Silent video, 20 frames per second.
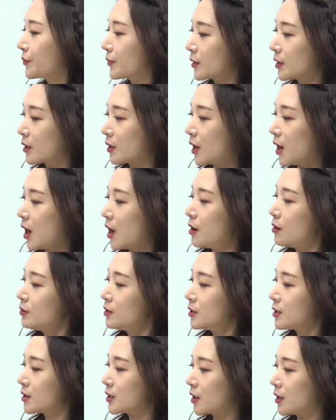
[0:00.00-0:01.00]
The
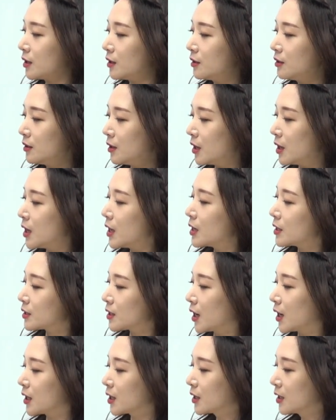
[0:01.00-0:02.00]
council,
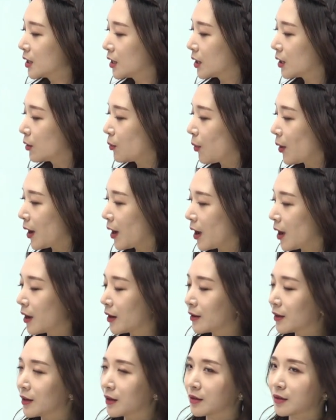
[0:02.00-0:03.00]
자,
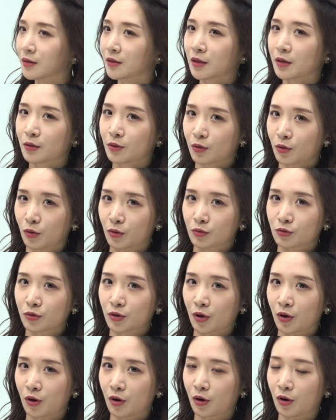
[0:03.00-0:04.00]
의회를 뜻하는
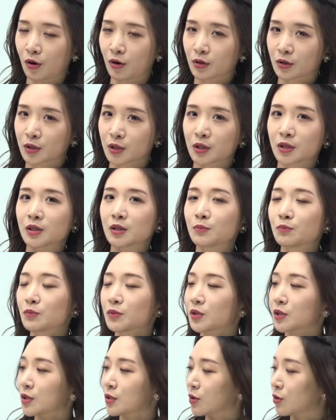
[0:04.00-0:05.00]
거고요.
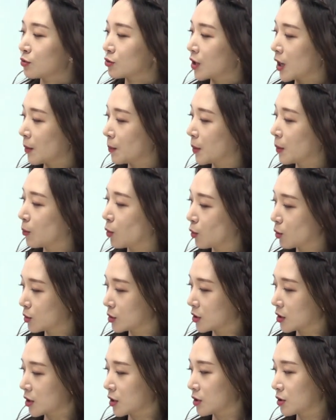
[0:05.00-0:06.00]
심지어 우리 앞에 뭘로
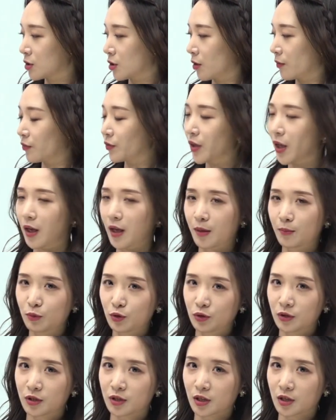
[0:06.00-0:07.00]
시작했어요?
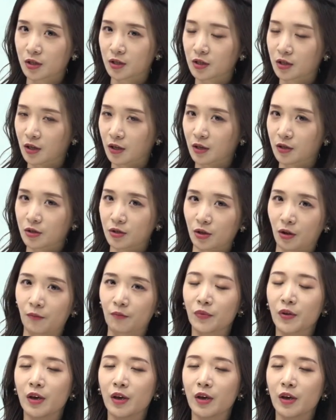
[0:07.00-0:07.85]
대문자 시작했어요.